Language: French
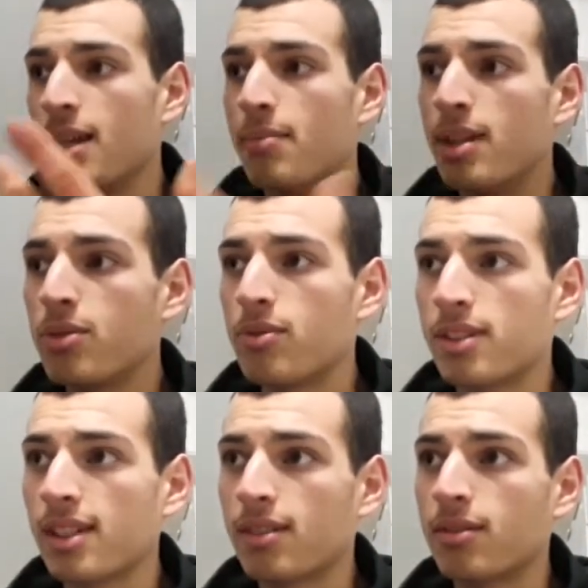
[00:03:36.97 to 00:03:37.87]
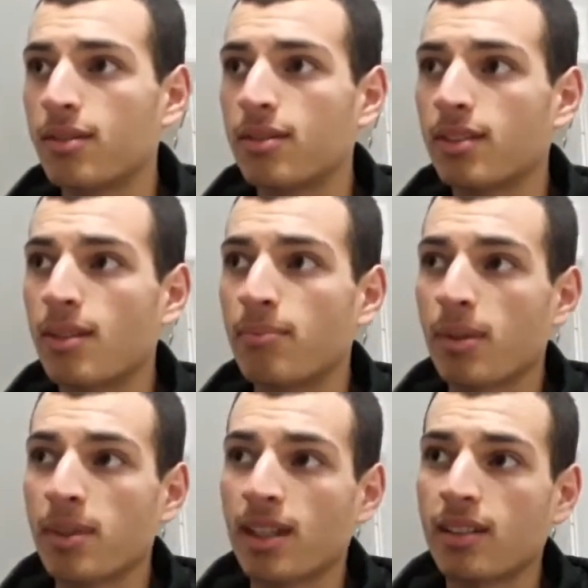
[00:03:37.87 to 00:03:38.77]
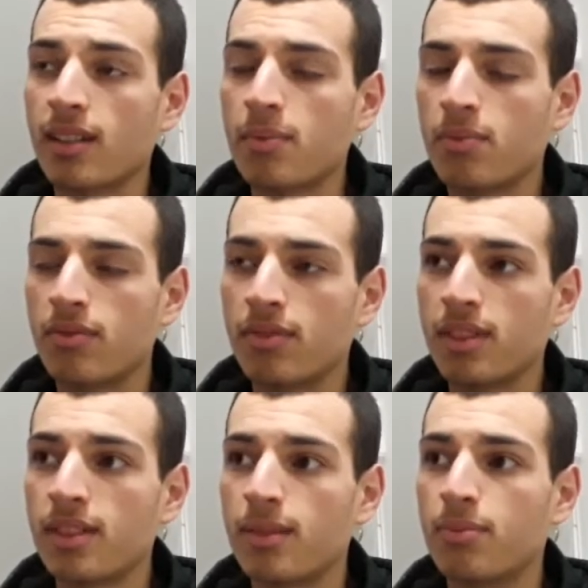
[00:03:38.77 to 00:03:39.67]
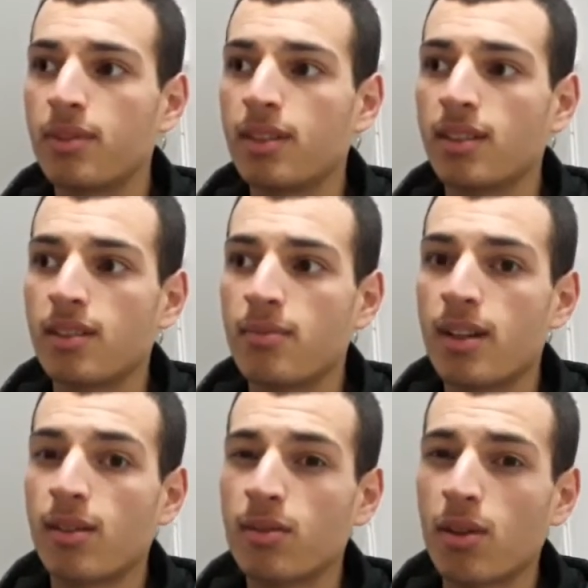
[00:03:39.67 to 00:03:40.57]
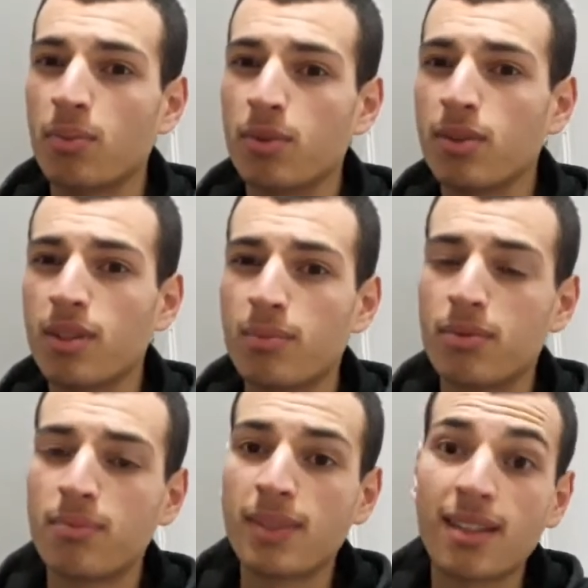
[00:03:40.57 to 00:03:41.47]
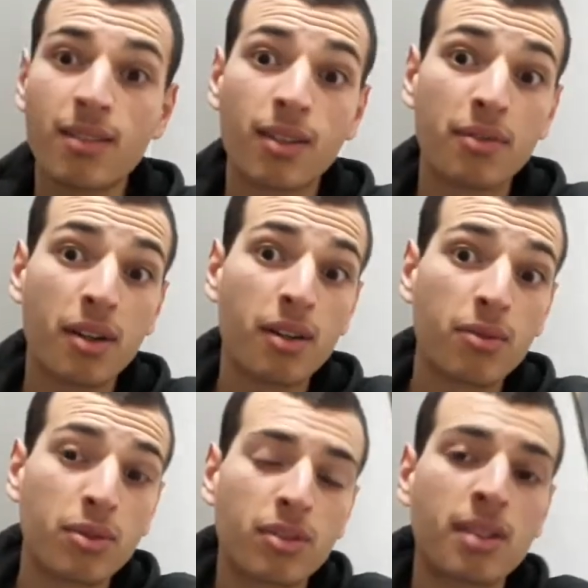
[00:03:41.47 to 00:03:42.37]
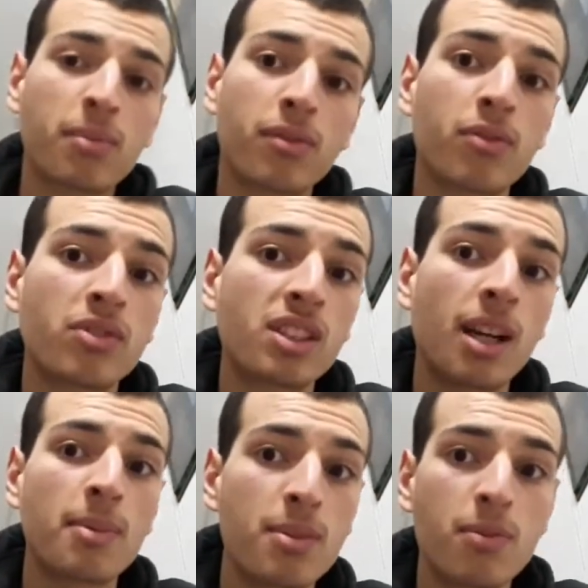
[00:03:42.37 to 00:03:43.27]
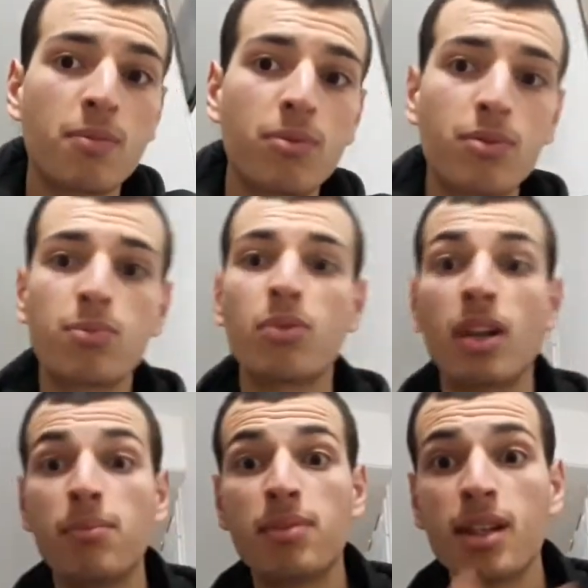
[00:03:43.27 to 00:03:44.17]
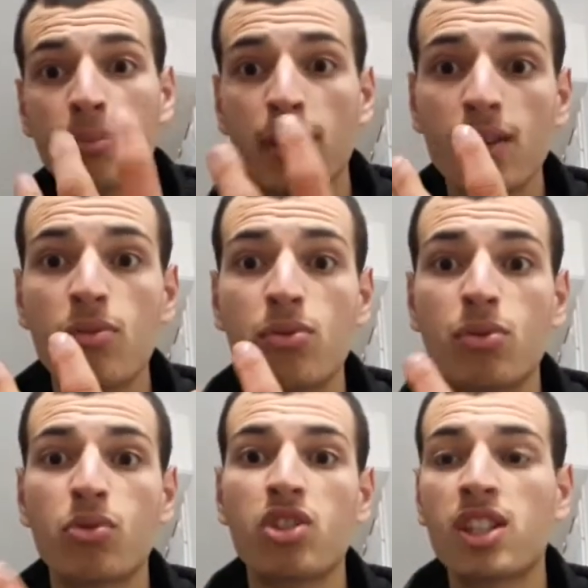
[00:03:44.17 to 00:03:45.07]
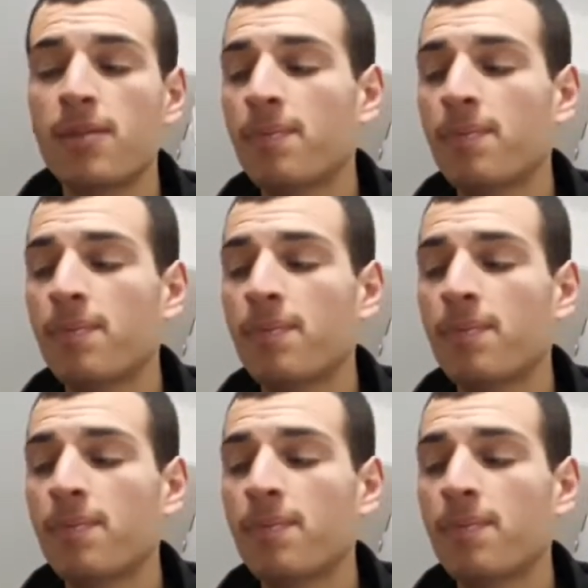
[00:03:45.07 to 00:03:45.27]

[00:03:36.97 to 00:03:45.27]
Mais je sais que ça me permettra d'aller plus vite et puis d'assimiler encore mieux et puis peut-être avoir le temps d'approfondir un petit peu plus pour être bien prêt le jour J.